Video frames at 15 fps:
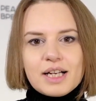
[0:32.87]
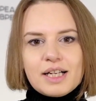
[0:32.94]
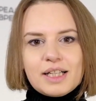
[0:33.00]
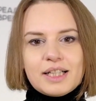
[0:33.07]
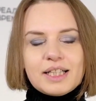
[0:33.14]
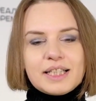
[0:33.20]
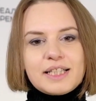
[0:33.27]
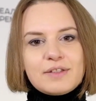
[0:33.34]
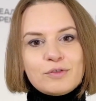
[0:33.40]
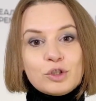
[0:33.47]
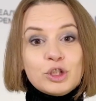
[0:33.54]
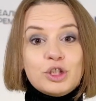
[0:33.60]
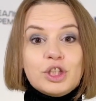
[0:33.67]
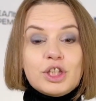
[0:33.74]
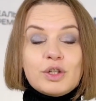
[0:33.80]
А,
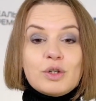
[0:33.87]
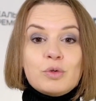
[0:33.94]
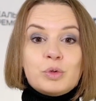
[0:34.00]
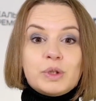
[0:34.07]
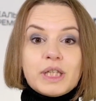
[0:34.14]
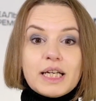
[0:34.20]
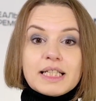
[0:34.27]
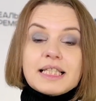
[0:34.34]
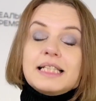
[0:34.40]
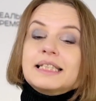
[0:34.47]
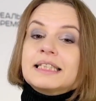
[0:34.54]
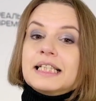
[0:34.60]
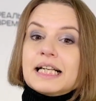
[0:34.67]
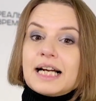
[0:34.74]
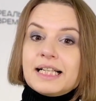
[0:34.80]
сегодня у нас,
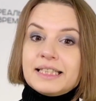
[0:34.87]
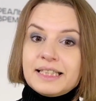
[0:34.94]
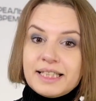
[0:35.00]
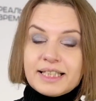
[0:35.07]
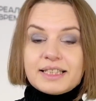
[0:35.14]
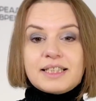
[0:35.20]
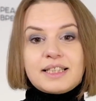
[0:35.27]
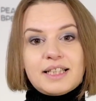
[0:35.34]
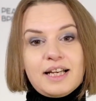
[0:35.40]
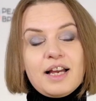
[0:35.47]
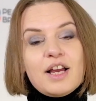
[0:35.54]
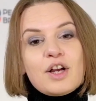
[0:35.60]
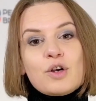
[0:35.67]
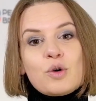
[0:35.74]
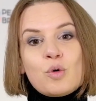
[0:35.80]
наконец-то,
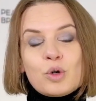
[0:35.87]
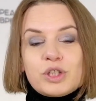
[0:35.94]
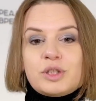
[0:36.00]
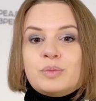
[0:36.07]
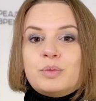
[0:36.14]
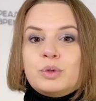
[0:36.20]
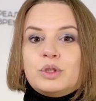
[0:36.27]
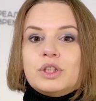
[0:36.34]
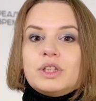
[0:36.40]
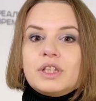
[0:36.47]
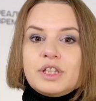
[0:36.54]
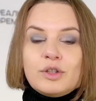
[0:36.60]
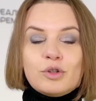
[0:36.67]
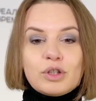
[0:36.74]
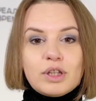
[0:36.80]
гость будет
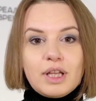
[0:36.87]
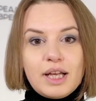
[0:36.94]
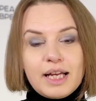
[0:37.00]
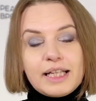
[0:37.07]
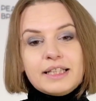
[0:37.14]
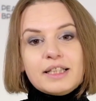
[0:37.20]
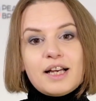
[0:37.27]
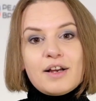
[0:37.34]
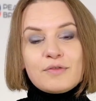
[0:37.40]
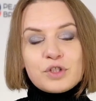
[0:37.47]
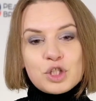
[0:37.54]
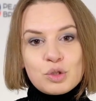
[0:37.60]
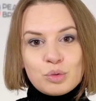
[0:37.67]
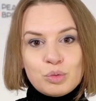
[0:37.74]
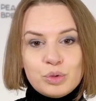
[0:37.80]
не онлайн, а в
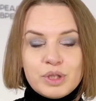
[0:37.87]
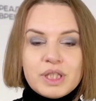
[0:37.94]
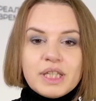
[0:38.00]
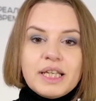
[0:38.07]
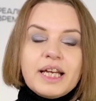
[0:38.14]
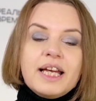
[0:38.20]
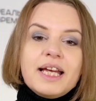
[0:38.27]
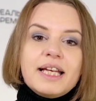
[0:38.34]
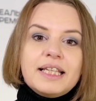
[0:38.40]
студии.